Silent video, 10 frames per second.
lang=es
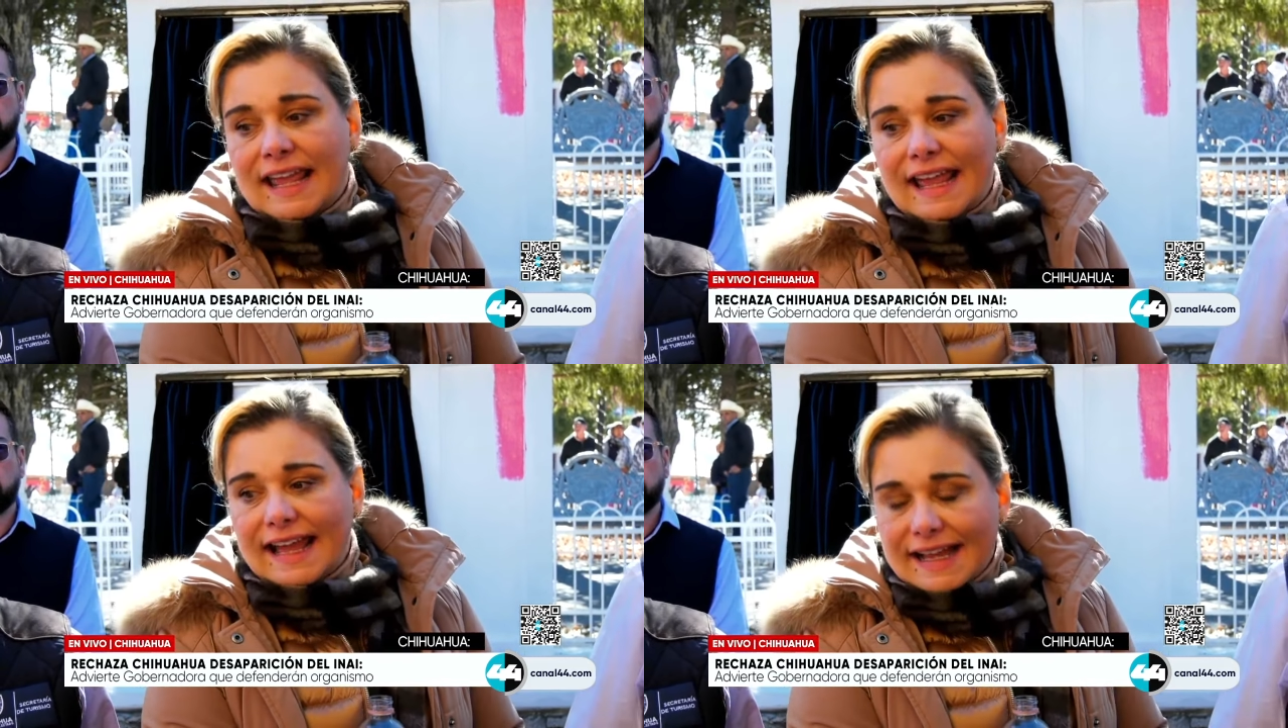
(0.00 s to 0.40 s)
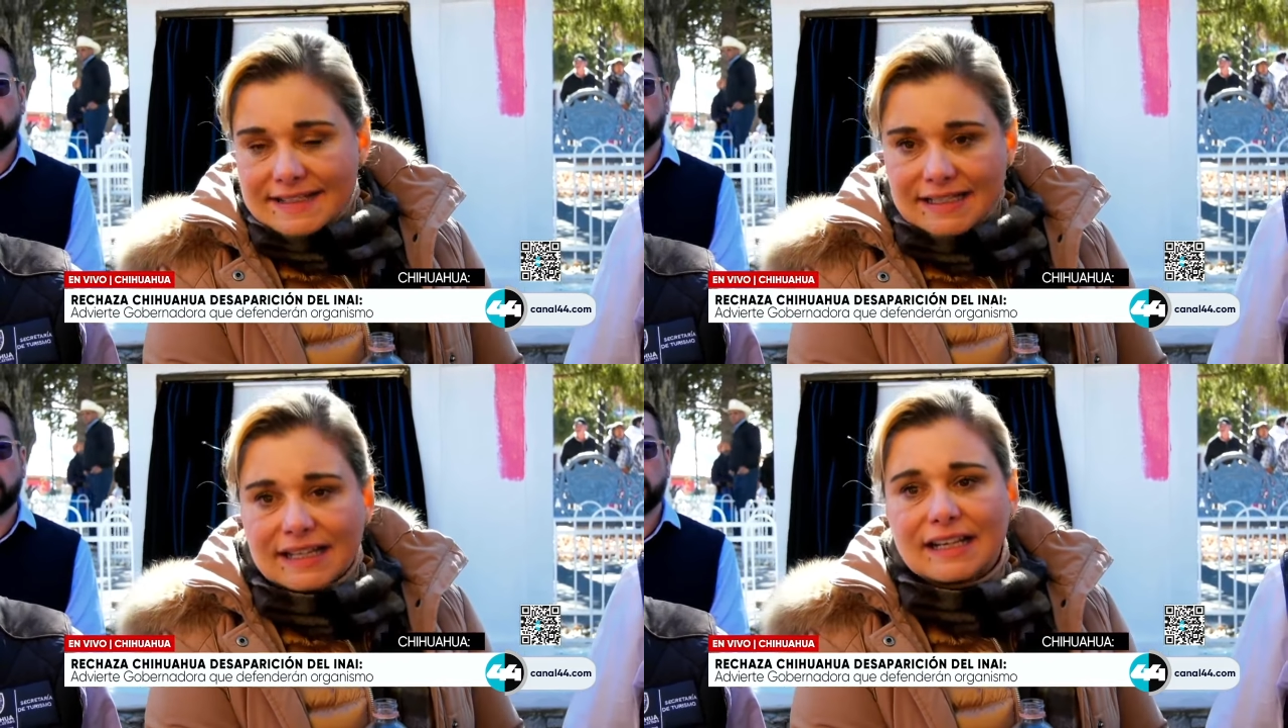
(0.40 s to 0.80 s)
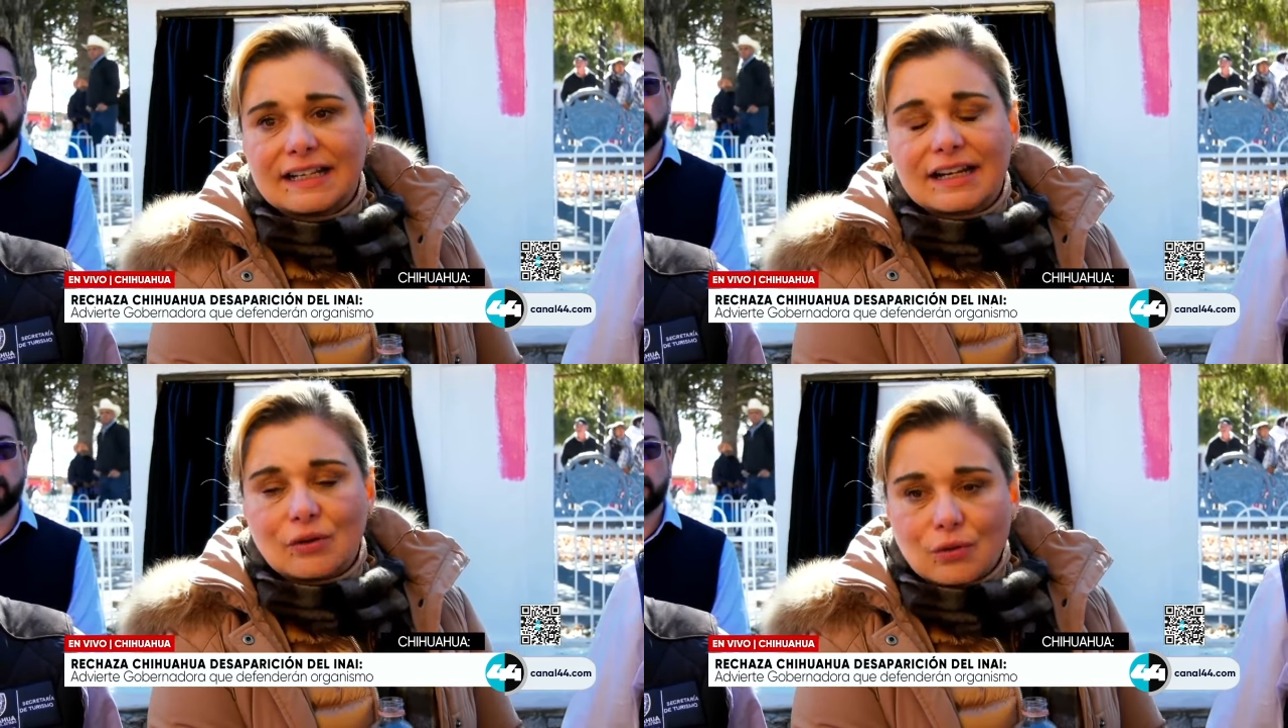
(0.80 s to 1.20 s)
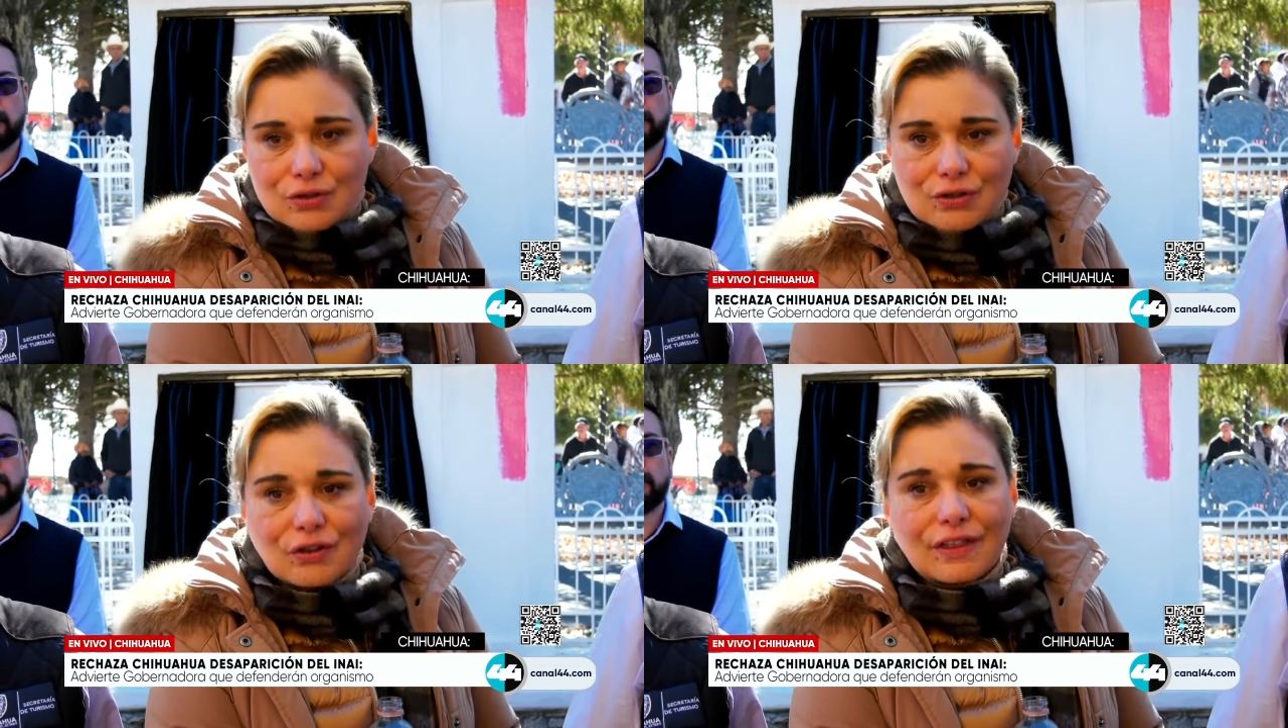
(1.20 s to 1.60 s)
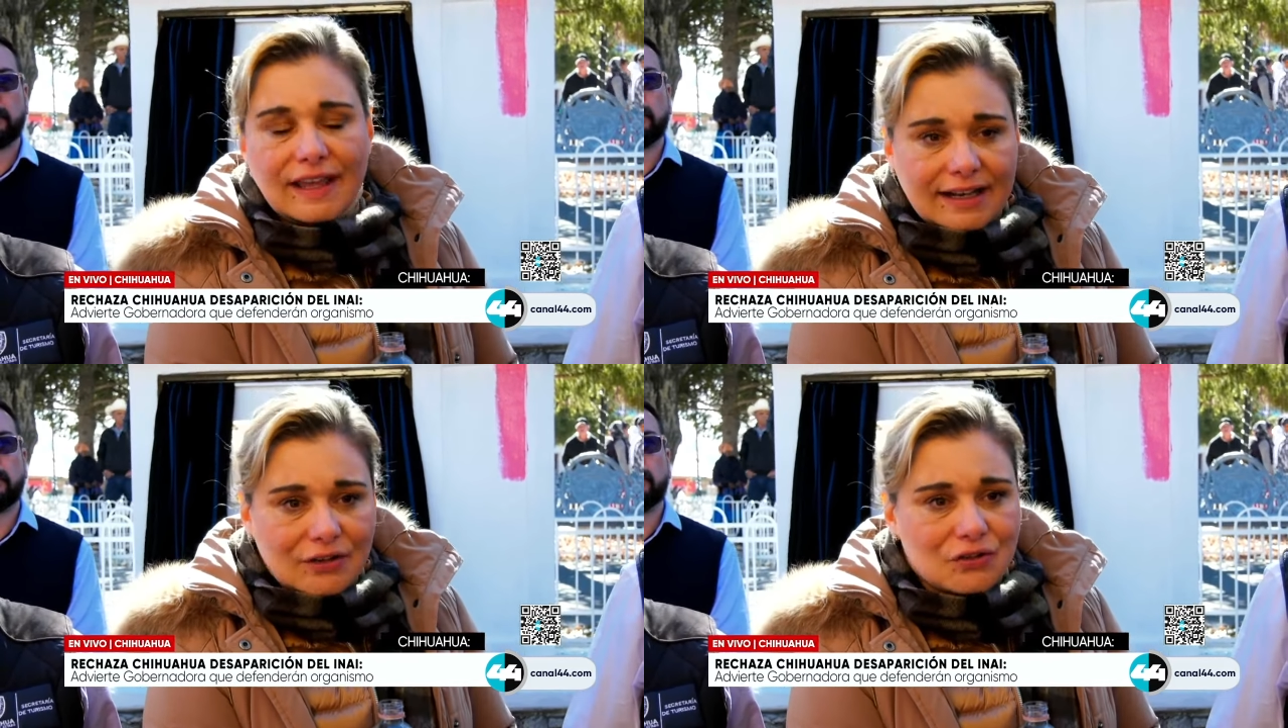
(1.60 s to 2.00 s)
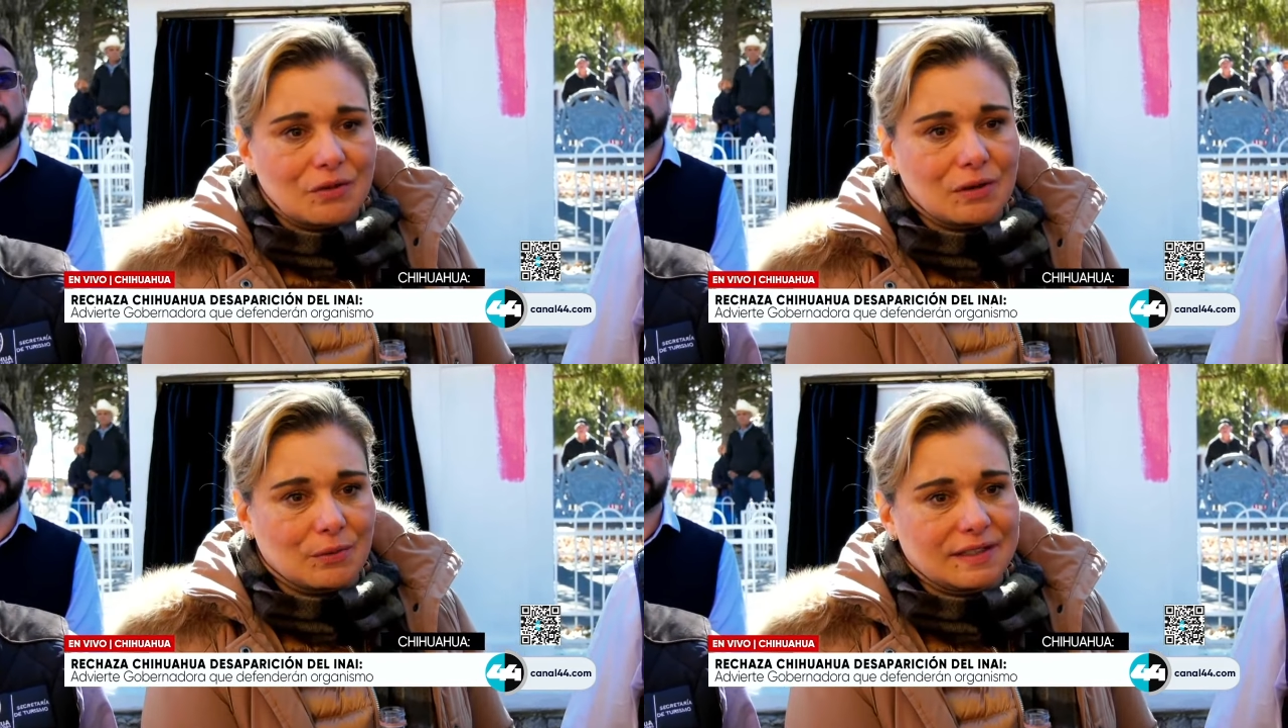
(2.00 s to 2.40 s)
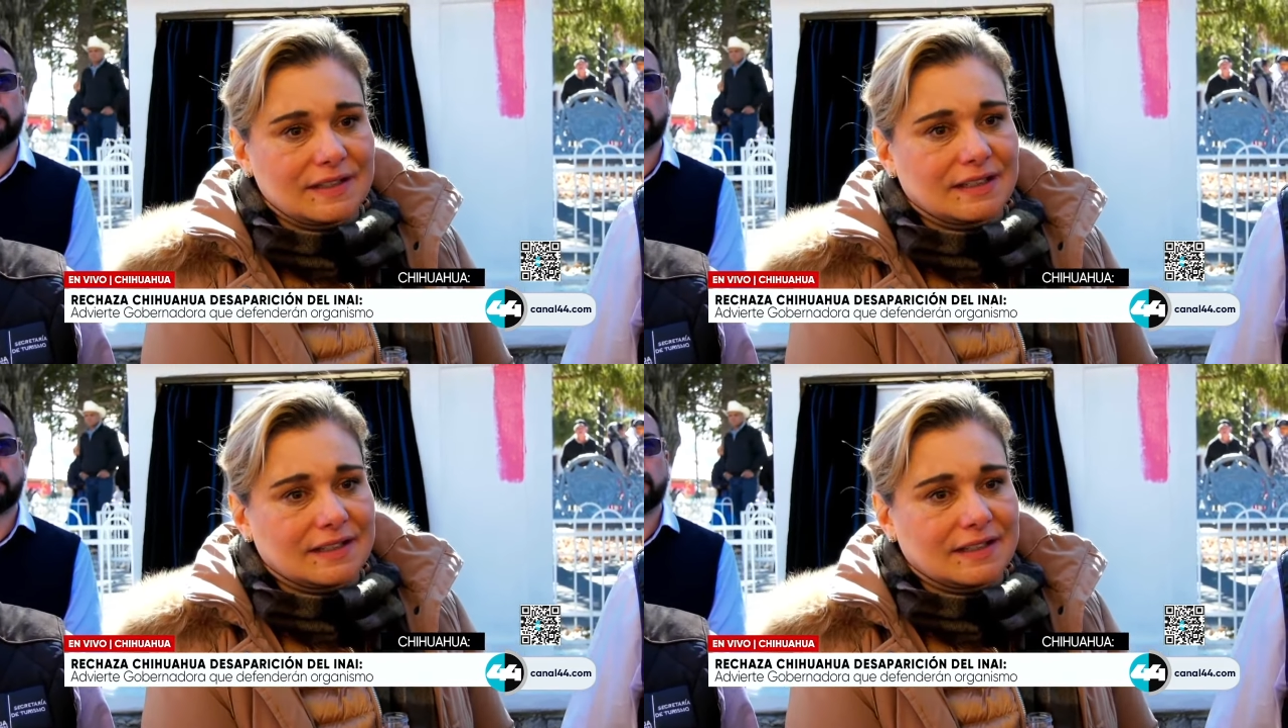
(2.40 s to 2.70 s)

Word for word: que hacen que el recurso de los chihuahuenses,